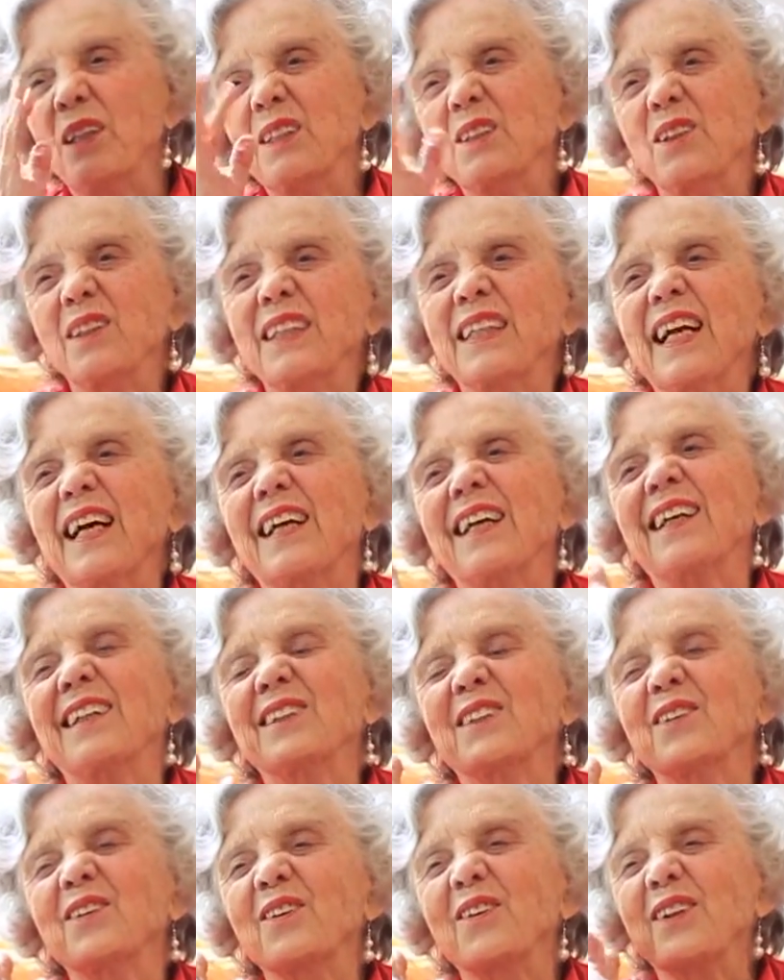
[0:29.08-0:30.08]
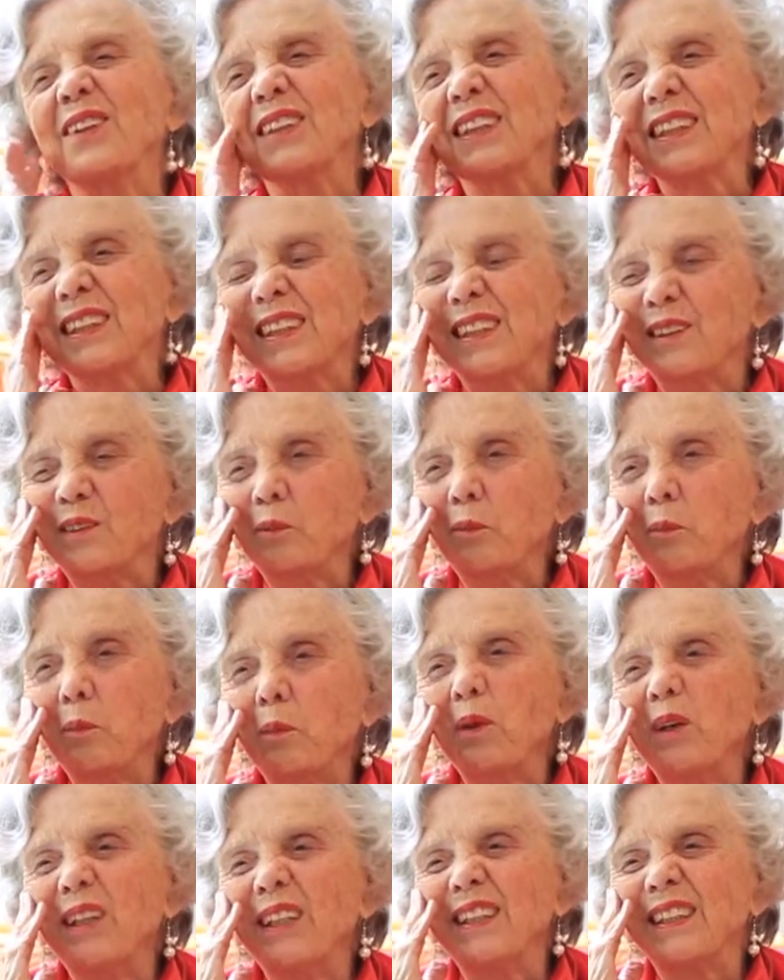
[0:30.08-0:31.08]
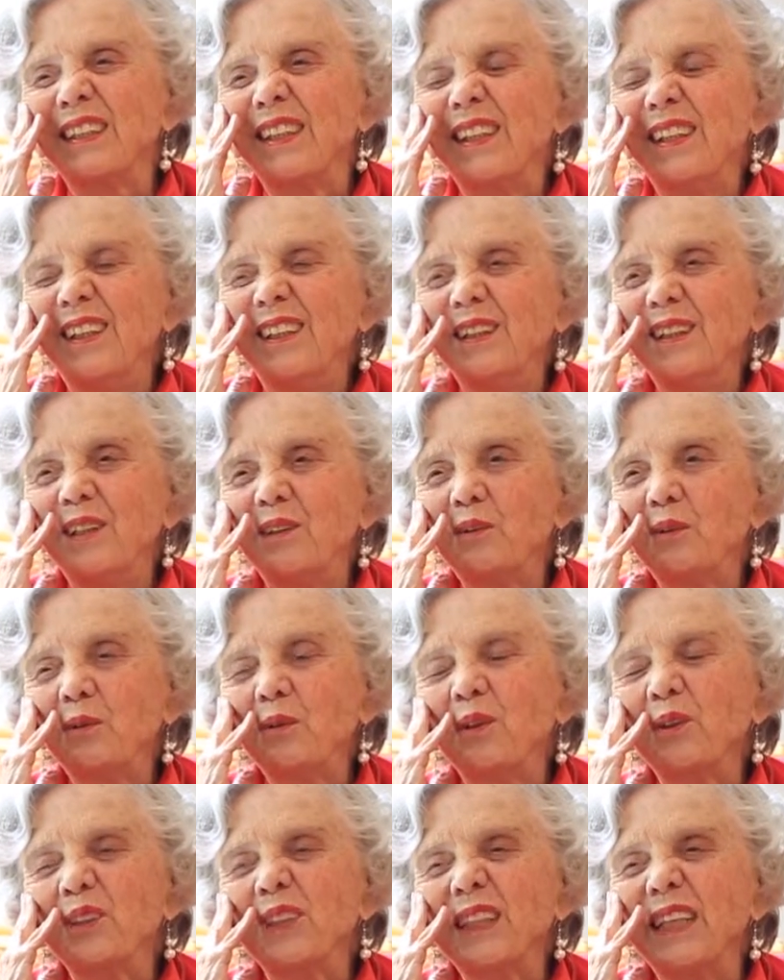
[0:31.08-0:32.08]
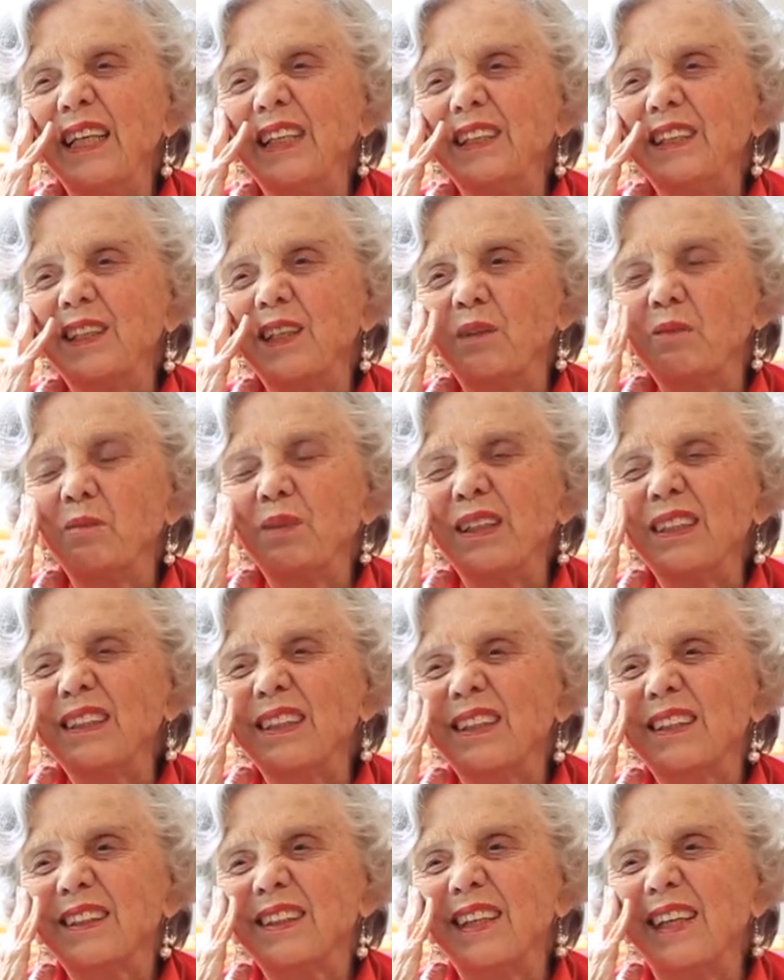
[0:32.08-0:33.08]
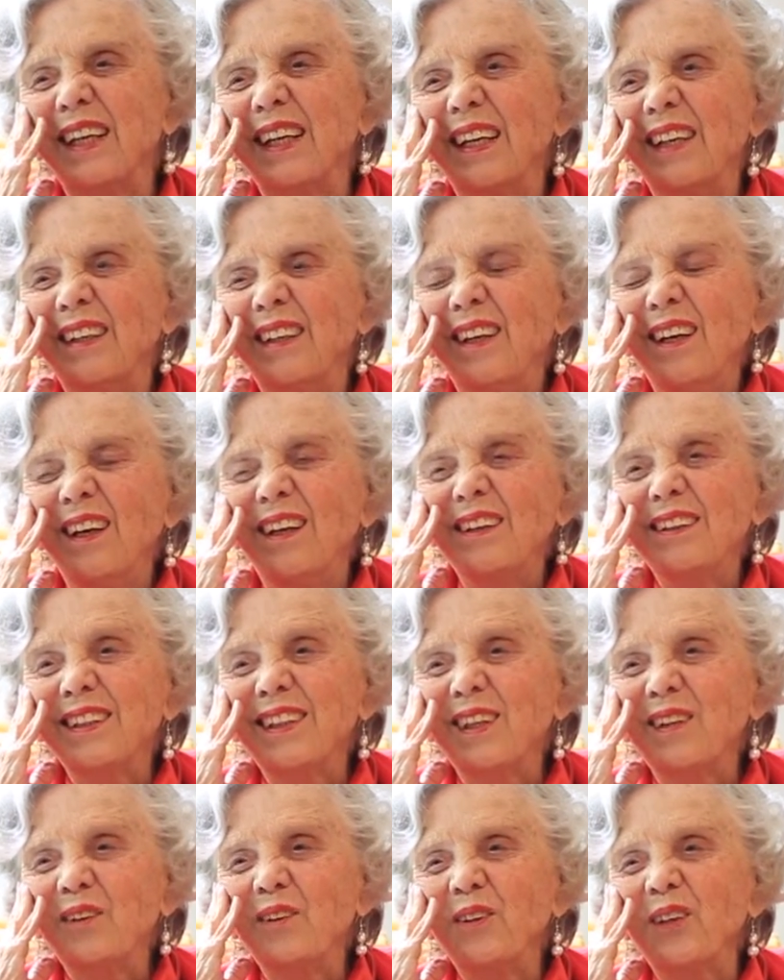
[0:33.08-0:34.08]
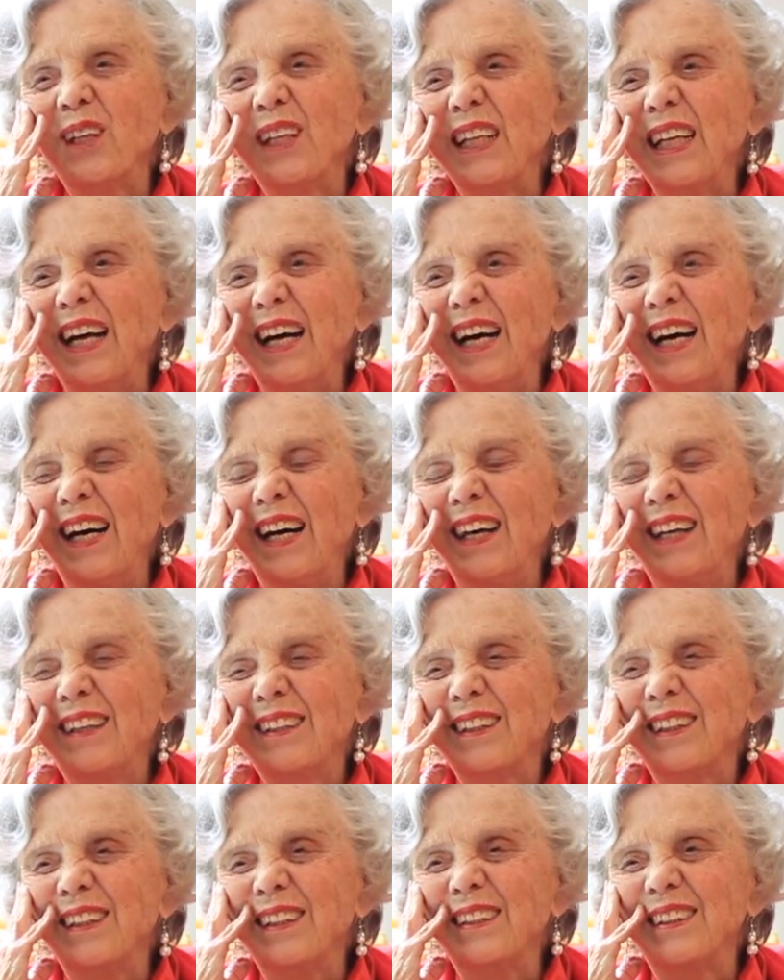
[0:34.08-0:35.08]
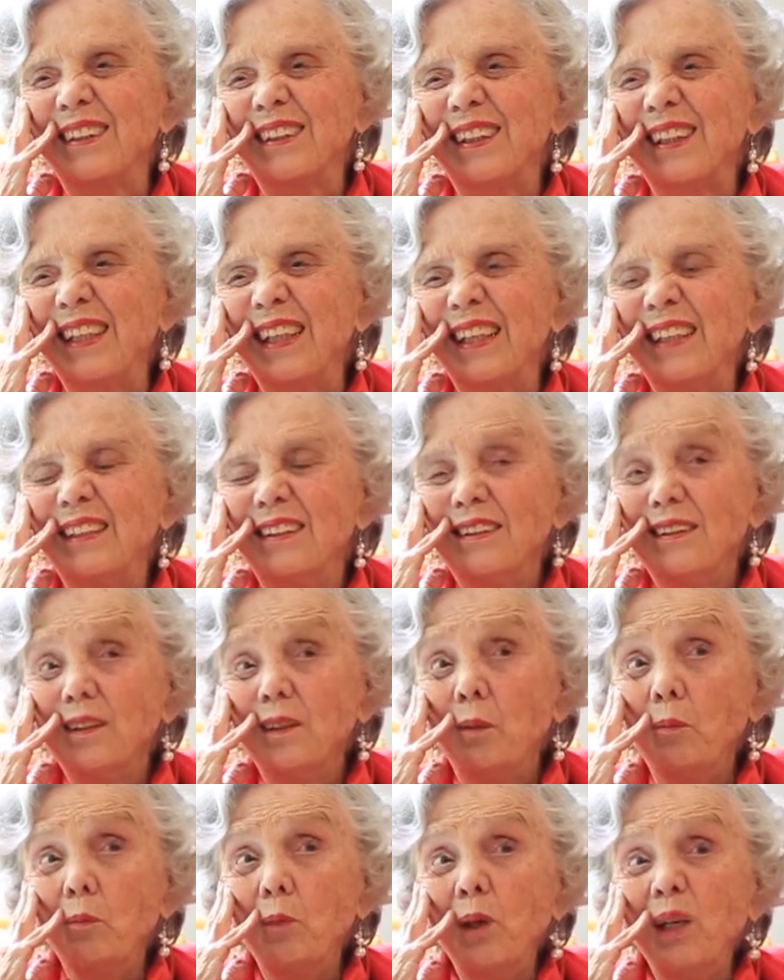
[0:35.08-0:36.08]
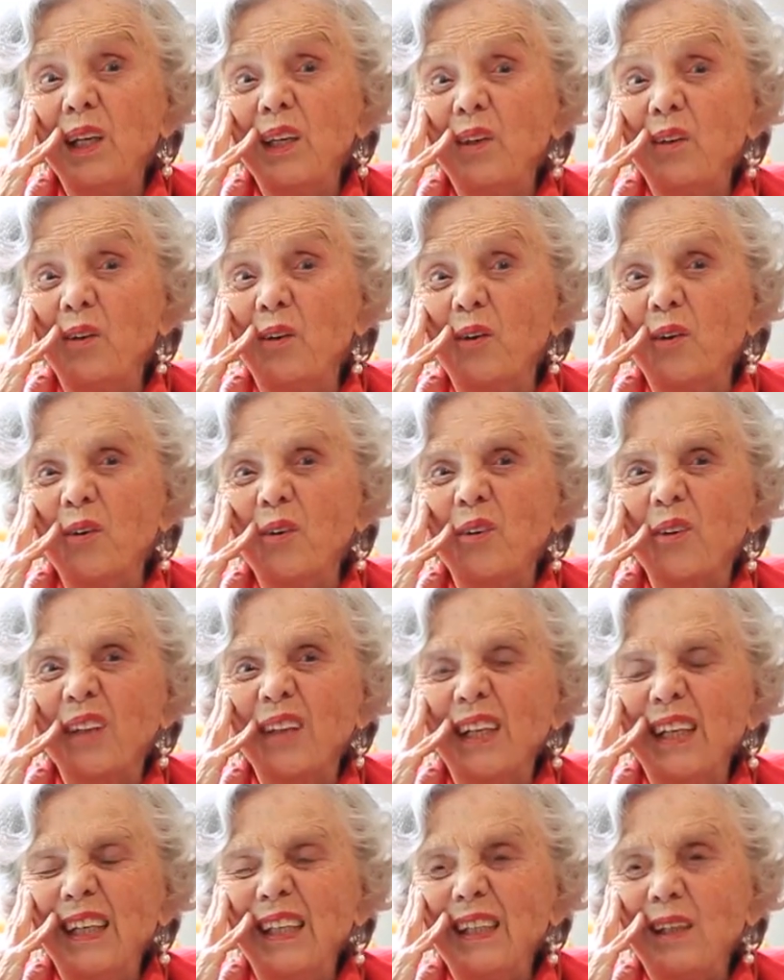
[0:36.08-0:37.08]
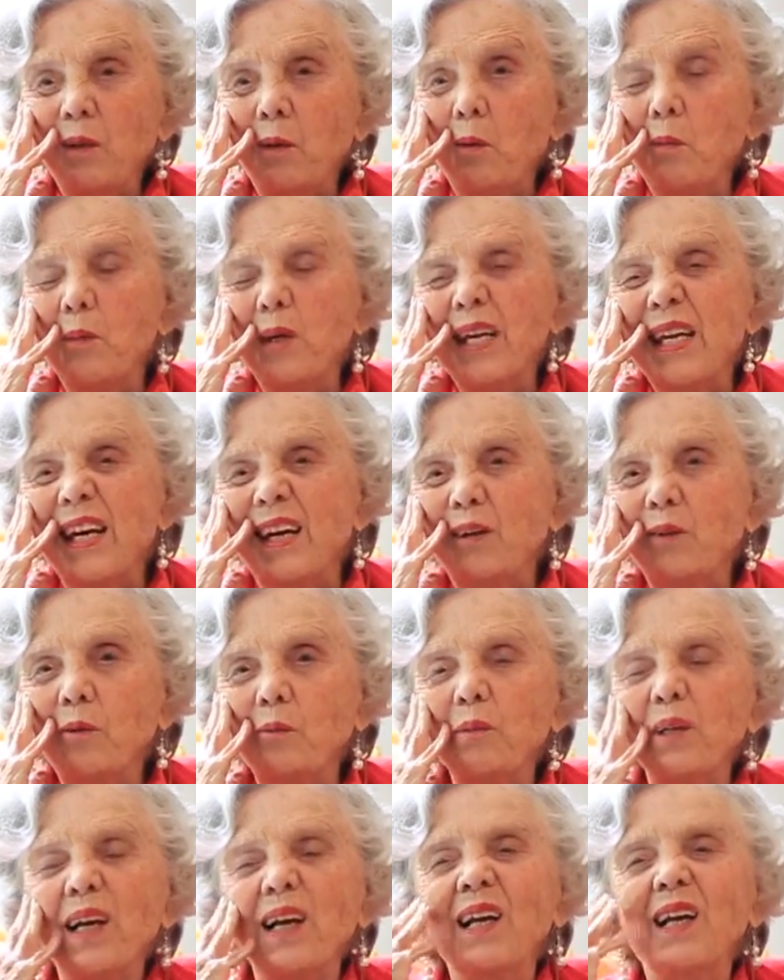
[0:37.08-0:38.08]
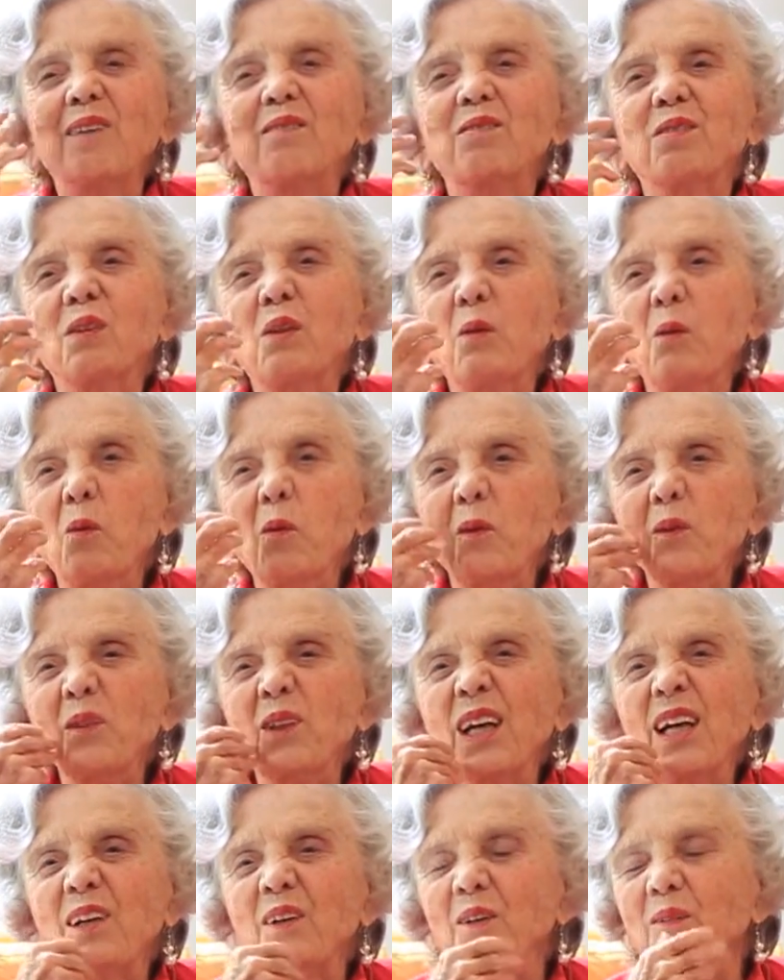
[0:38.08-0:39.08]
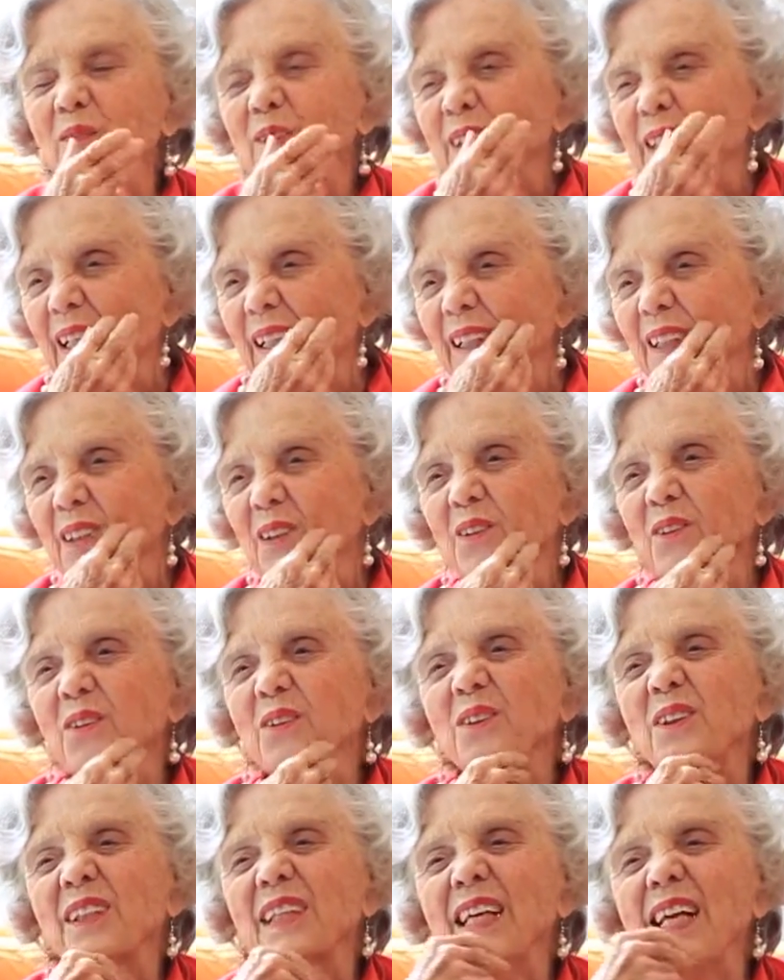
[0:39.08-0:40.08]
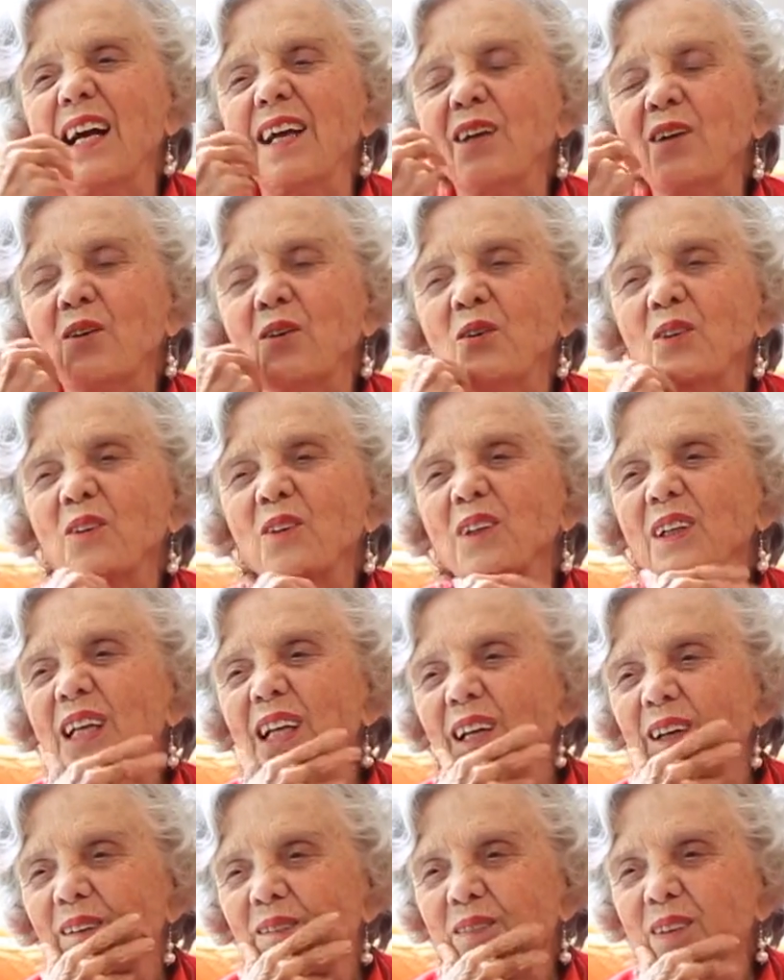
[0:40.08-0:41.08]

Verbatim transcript: eso ya son cosas que tú pones de tu cosecha, empiezas a recordar, este, bueno, cómo ella comía la fruta, cómo se le escurría el jugo de la